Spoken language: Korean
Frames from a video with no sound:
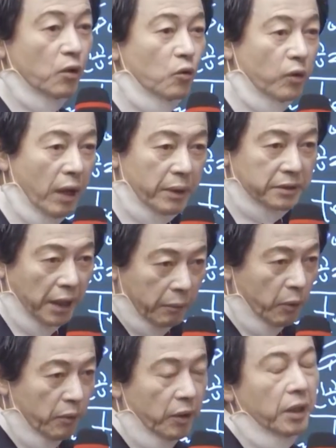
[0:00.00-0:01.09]
궁합을 탁
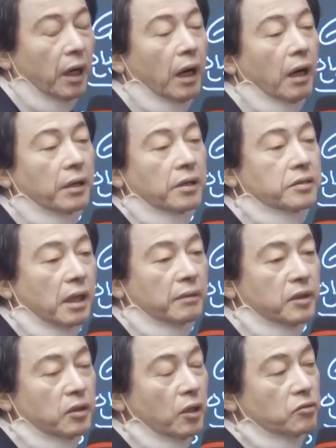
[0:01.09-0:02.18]
보면 아 이
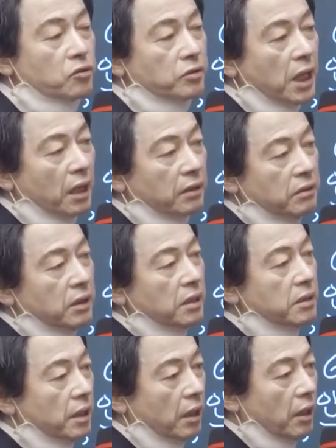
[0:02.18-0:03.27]
사람은 조상
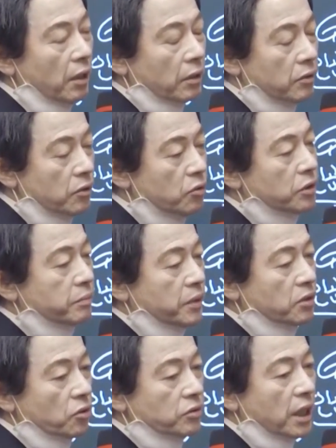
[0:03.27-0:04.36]
너네들의 그
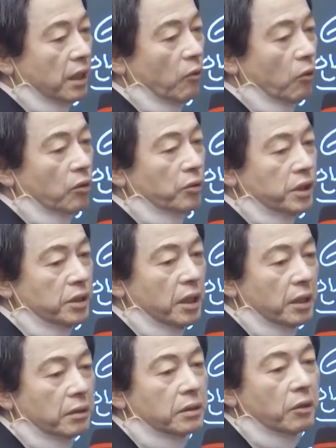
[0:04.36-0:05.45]
60대 조상의 원혼이
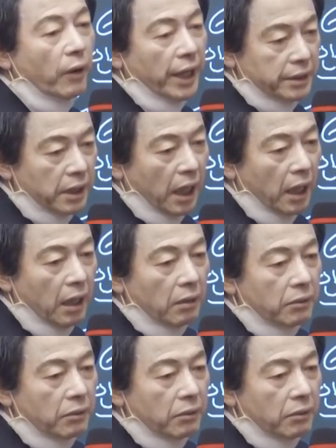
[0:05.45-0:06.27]
거기 와 있다.